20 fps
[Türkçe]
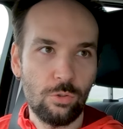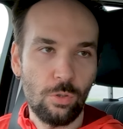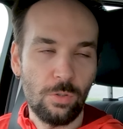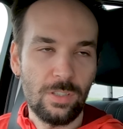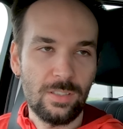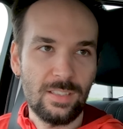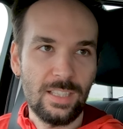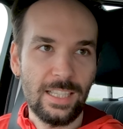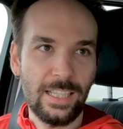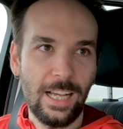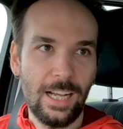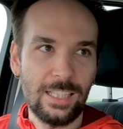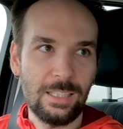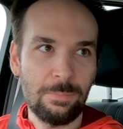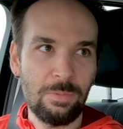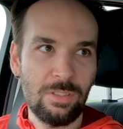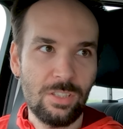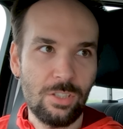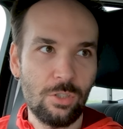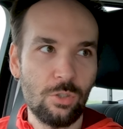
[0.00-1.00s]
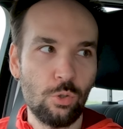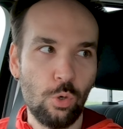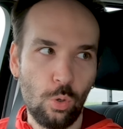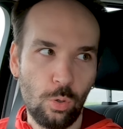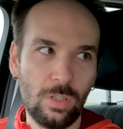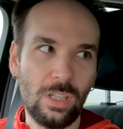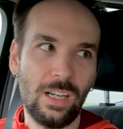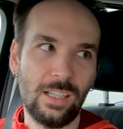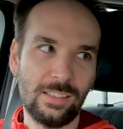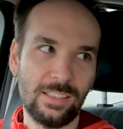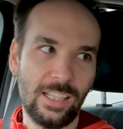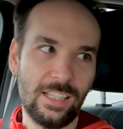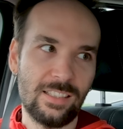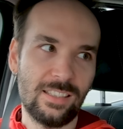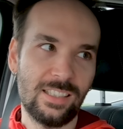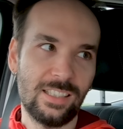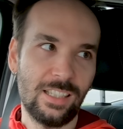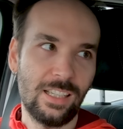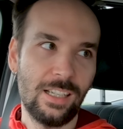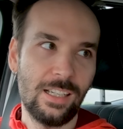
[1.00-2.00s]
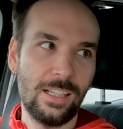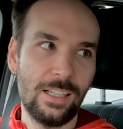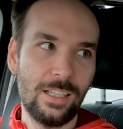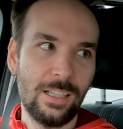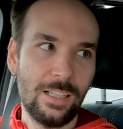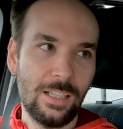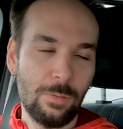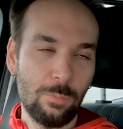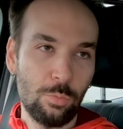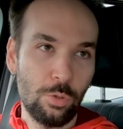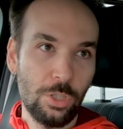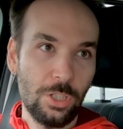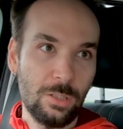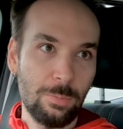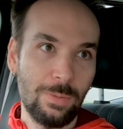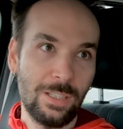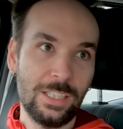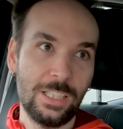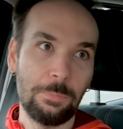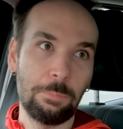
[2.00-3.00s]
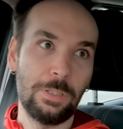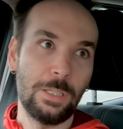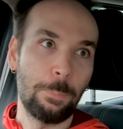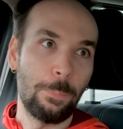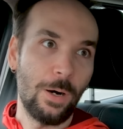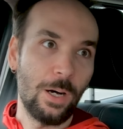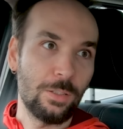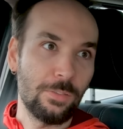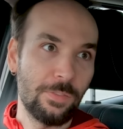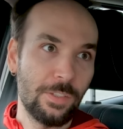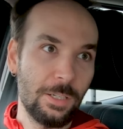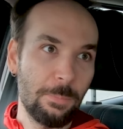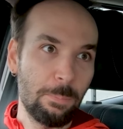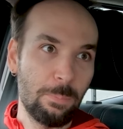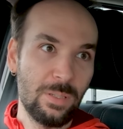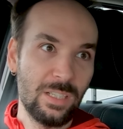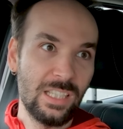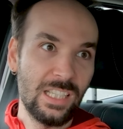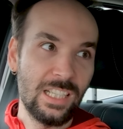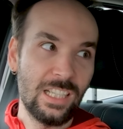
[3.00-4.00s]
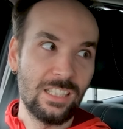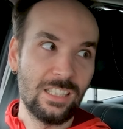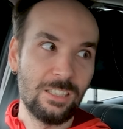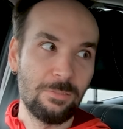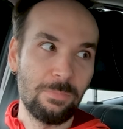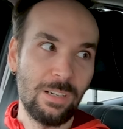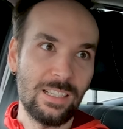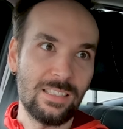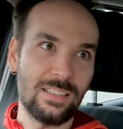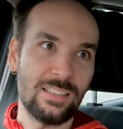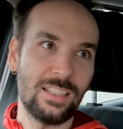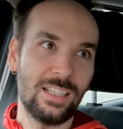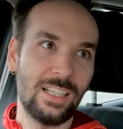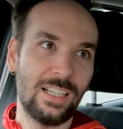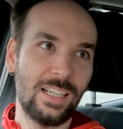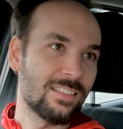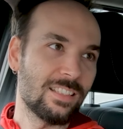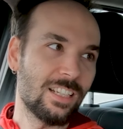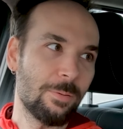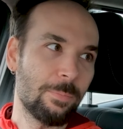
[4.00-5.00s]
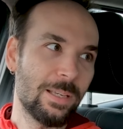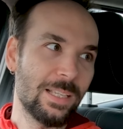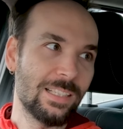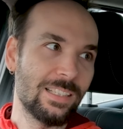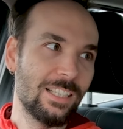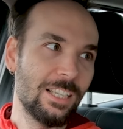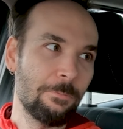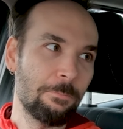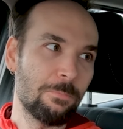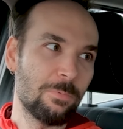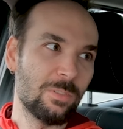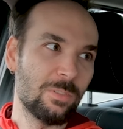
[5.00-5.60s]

sonrasına geldiğimiz için çok rahat gezdik. Büyük ihtimal 21 pound verip bir de inanılmaz sıra bekleyip